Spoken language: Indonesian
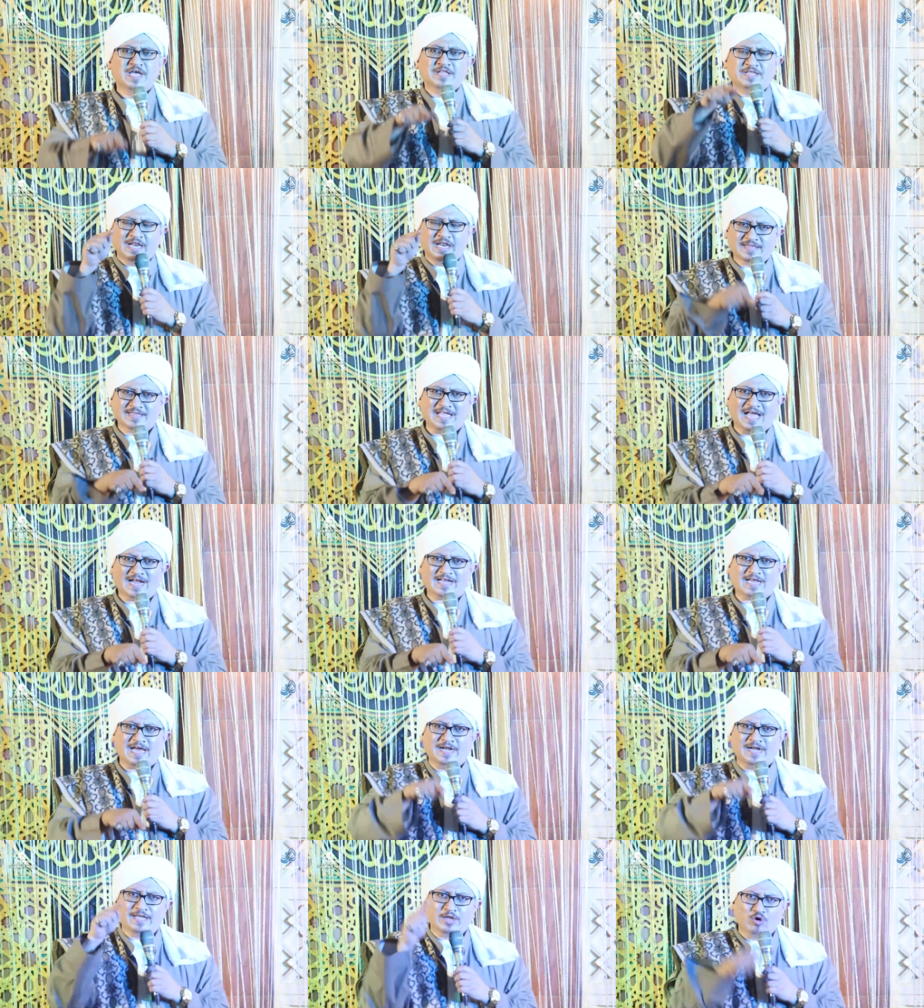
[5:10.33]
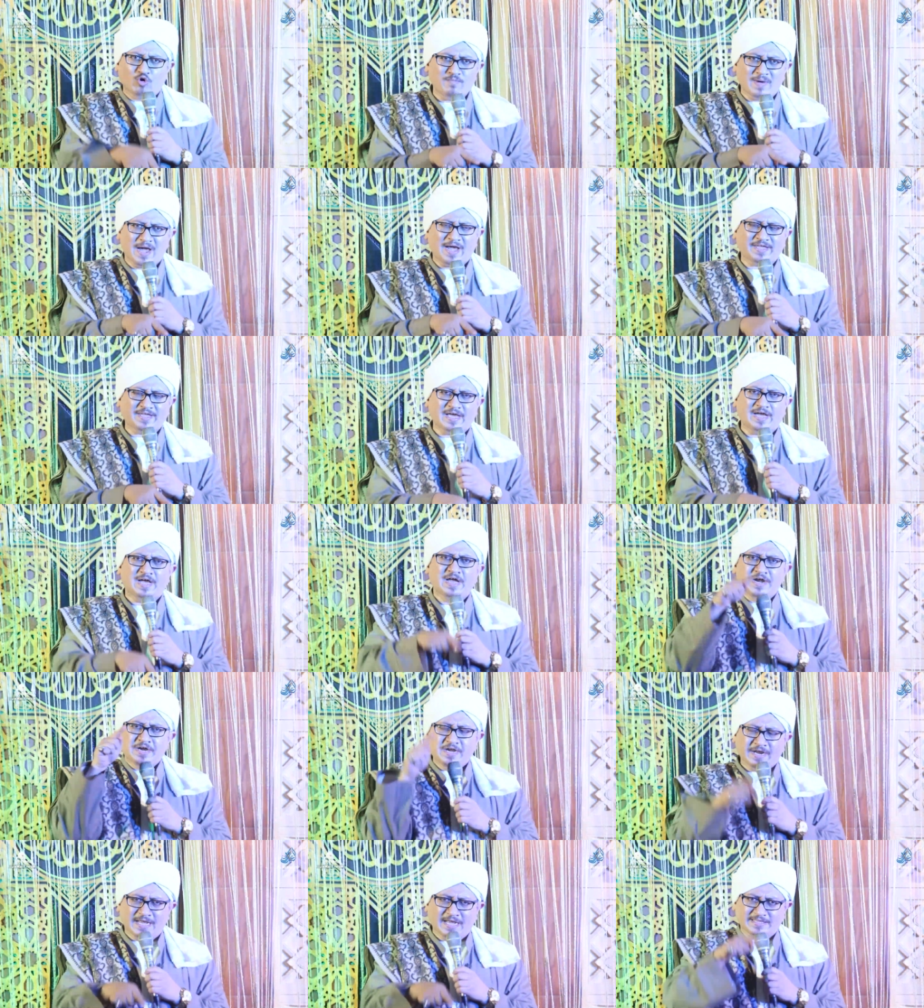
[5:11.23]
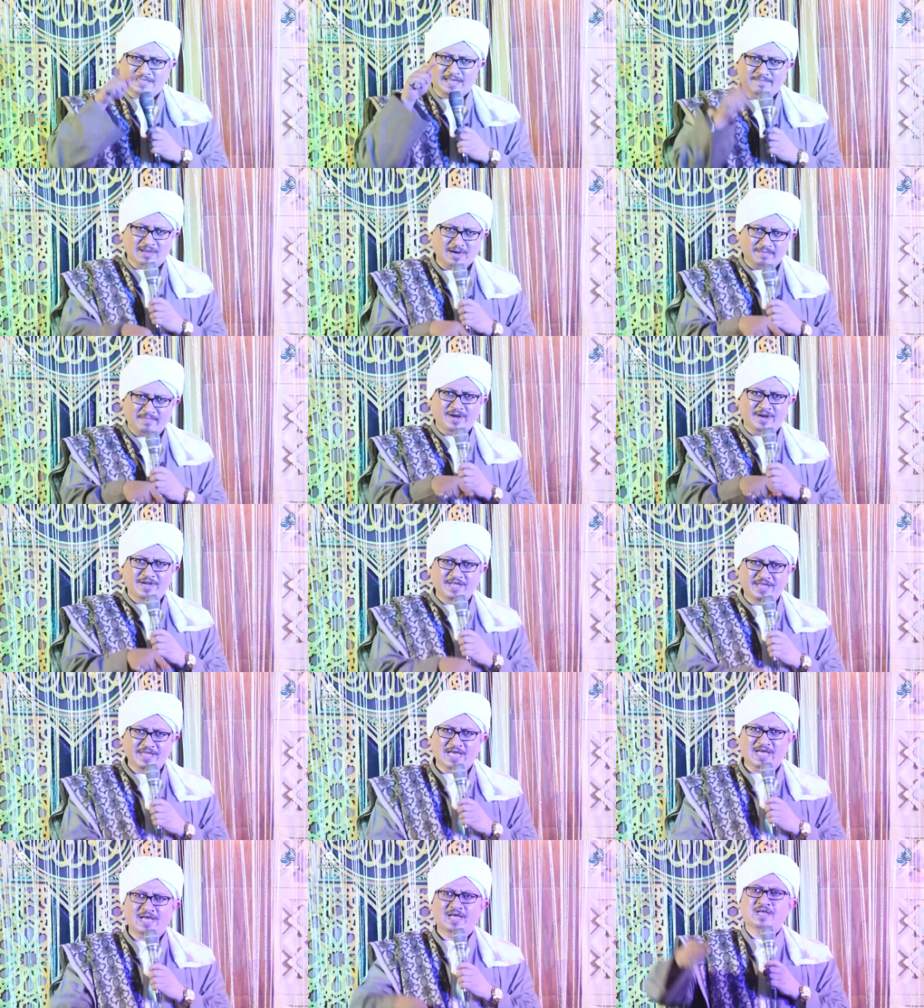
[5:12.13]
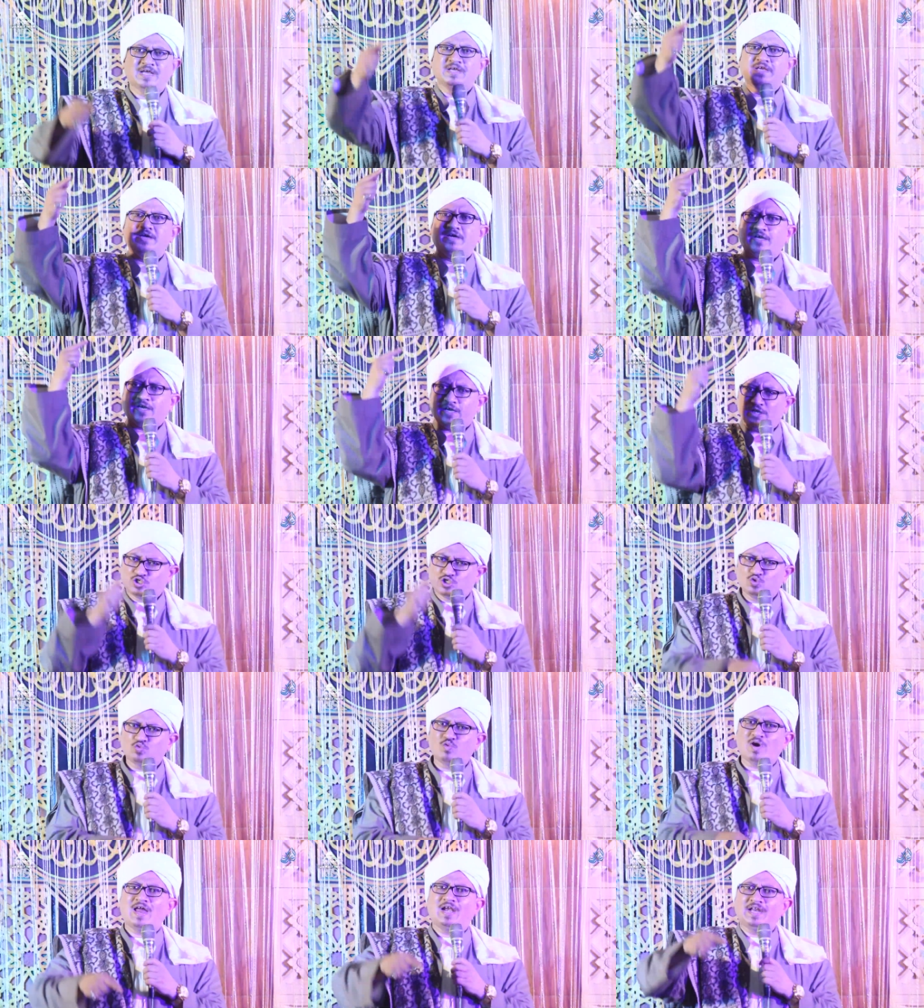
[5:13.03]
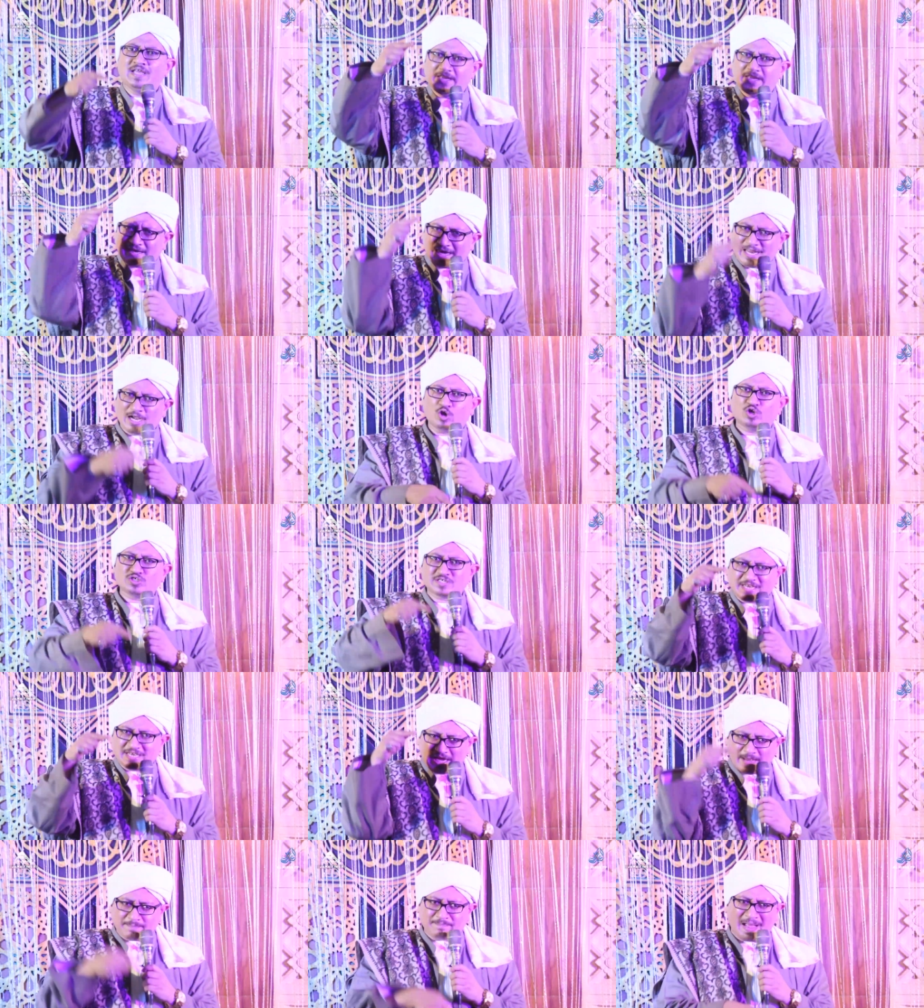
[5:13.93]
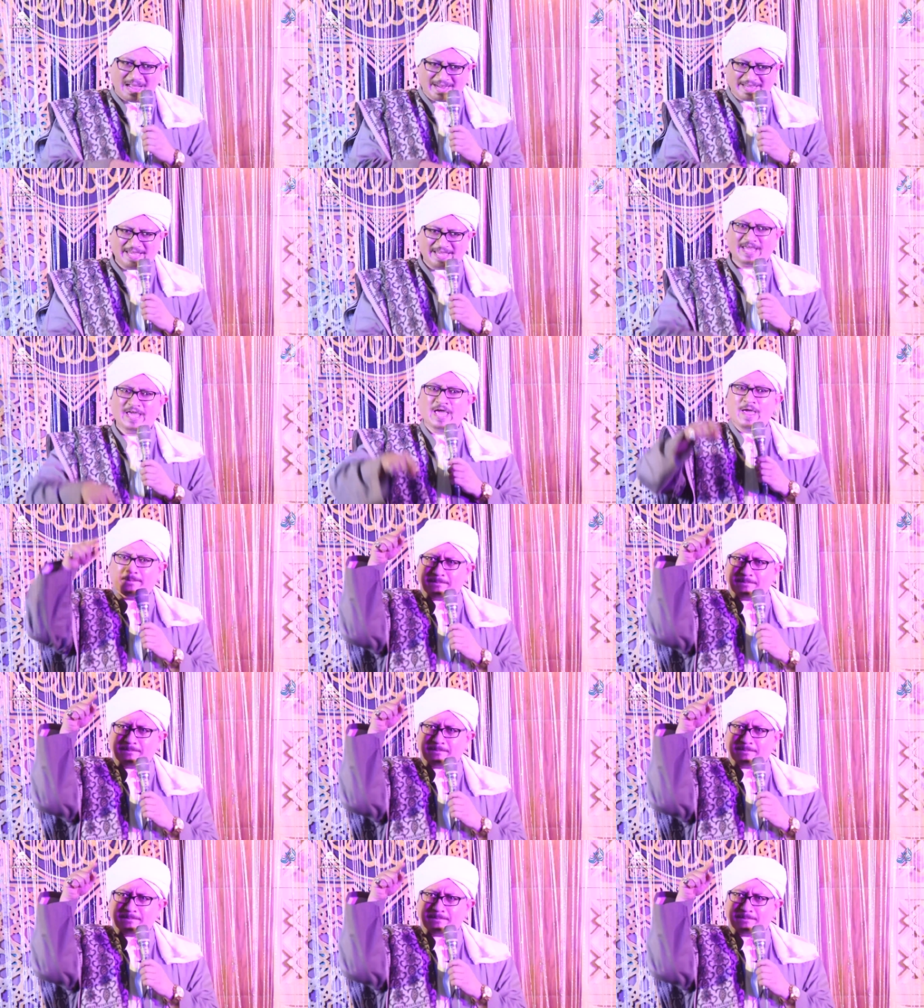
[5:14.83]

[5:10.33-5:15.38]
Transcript: diletakkan di rumahnya dekat kamar mandinya kecuali kalau saya pakai